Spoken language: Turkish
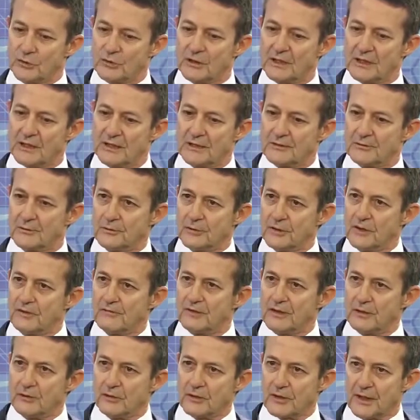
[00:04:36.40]
müdahale
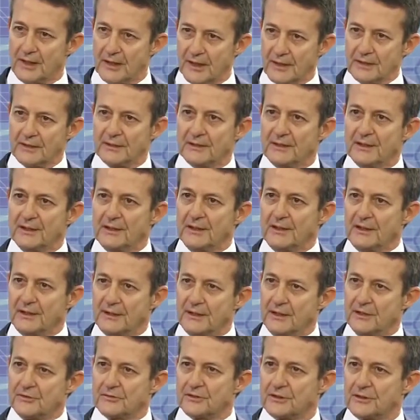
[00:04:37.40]
ediliyor ve oraya
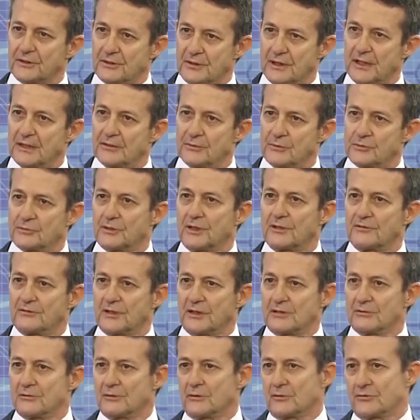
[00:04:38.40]
değişik yani
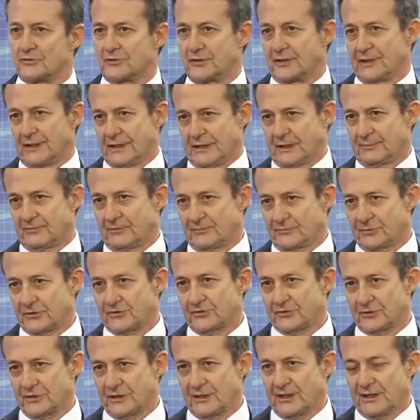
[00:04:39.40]
yüksek teknolojiyle
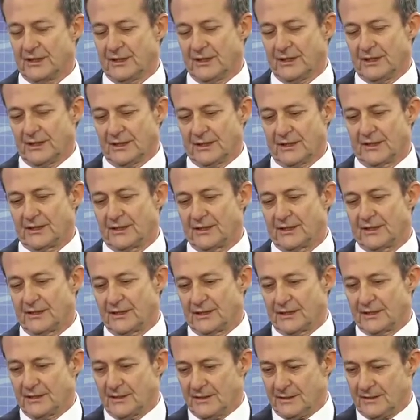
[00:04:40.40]
yapılmış
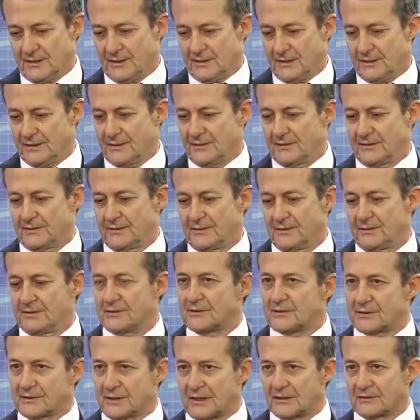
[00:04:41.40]
ee,
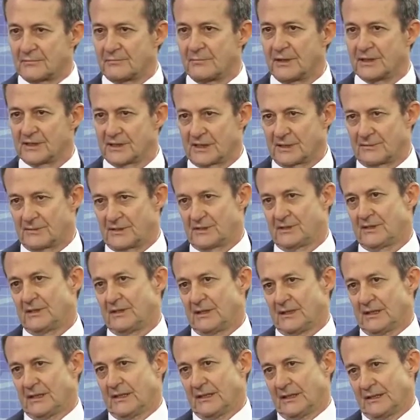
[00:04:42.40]
stent
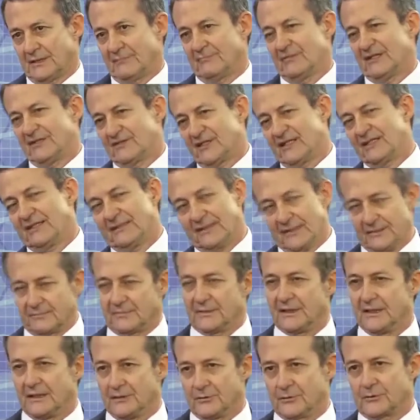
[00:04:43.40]
malzemesi, metal
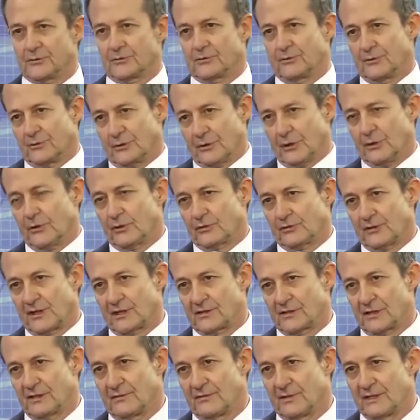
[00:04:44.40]
diyeyim daha doğrusu o
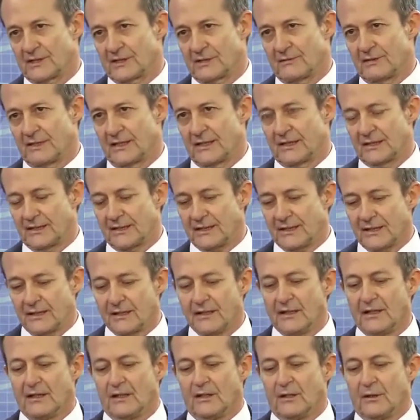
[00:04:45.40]
tarzda
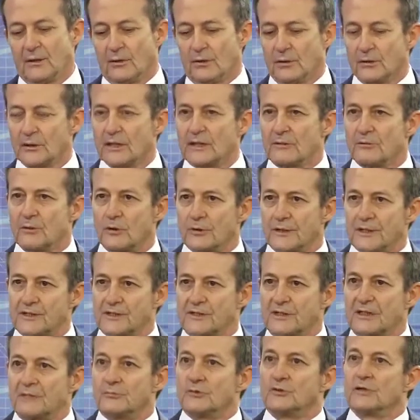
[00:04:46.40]
malzemelerle olay
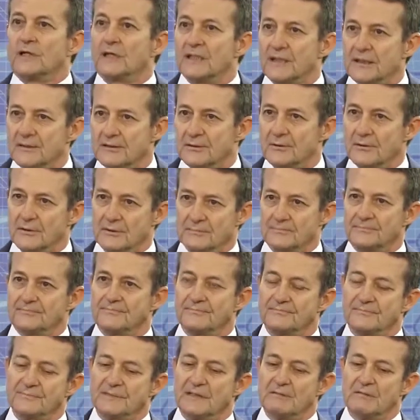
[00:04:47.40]
bölgesine müdahale ediliyor.
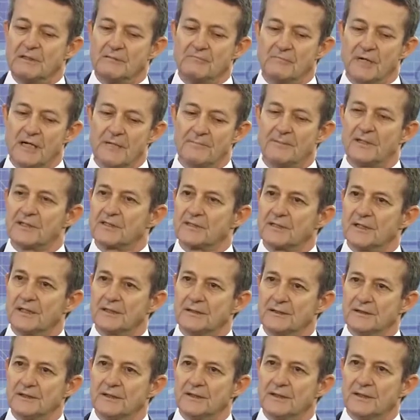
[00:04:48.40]
Müdahale ediliyor. Ama
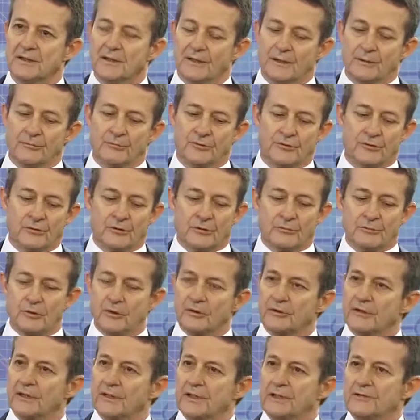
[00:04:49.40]
bypass'ta bütün
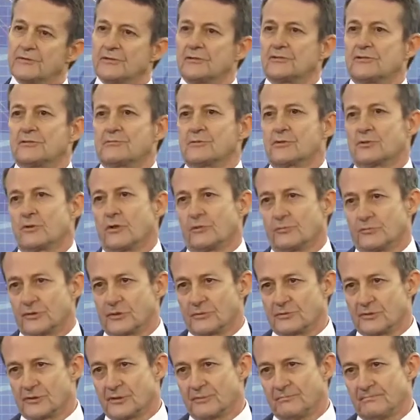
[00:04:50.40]
o bölgeyle hiç işimiz
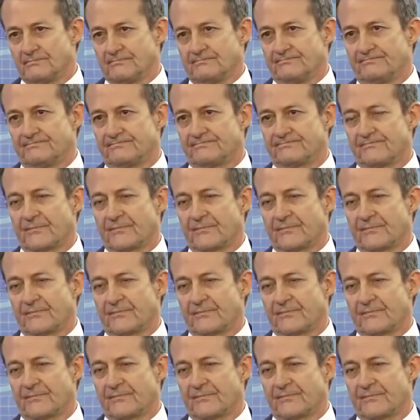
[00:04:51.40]
olmuyor bizim.